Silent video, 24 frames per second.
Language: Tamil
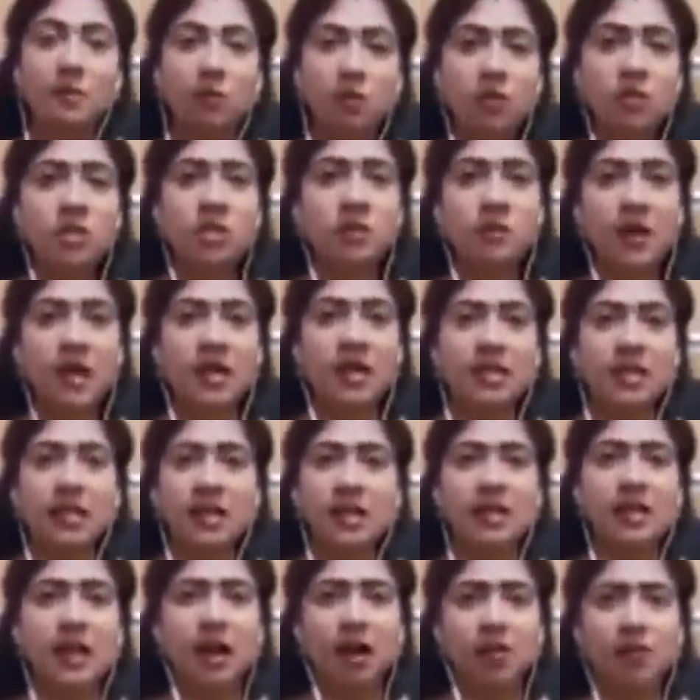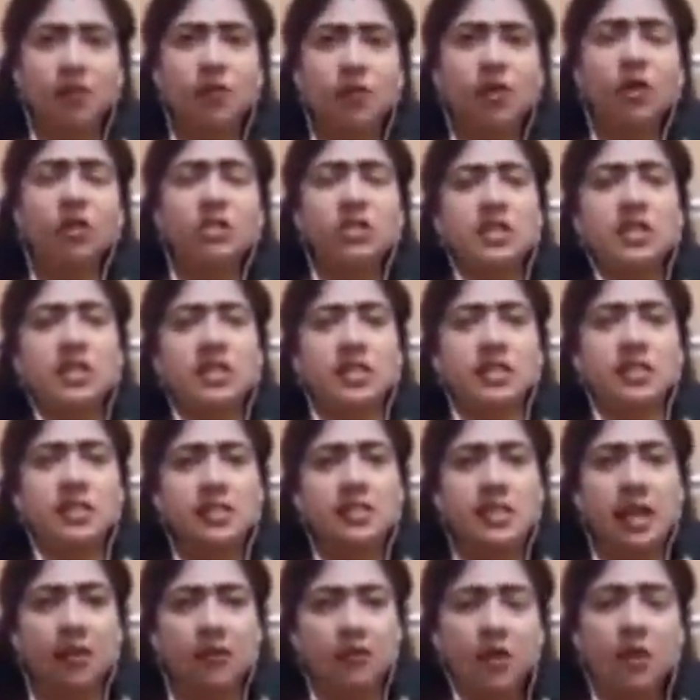மூன்று மாதங்கள் நான் அவ்வளோ
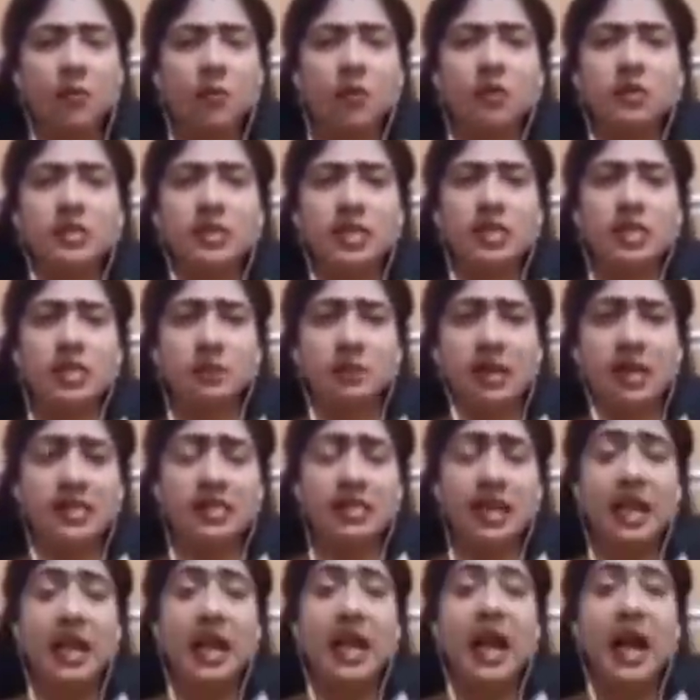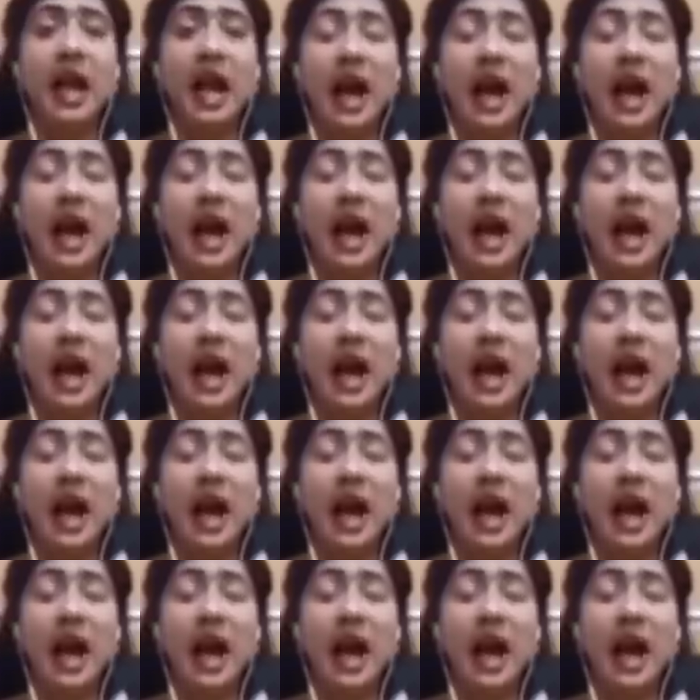ஜேர்னல்ஸ் அவ்வளோ புக்ஸ் எடுத்து படித்தேன்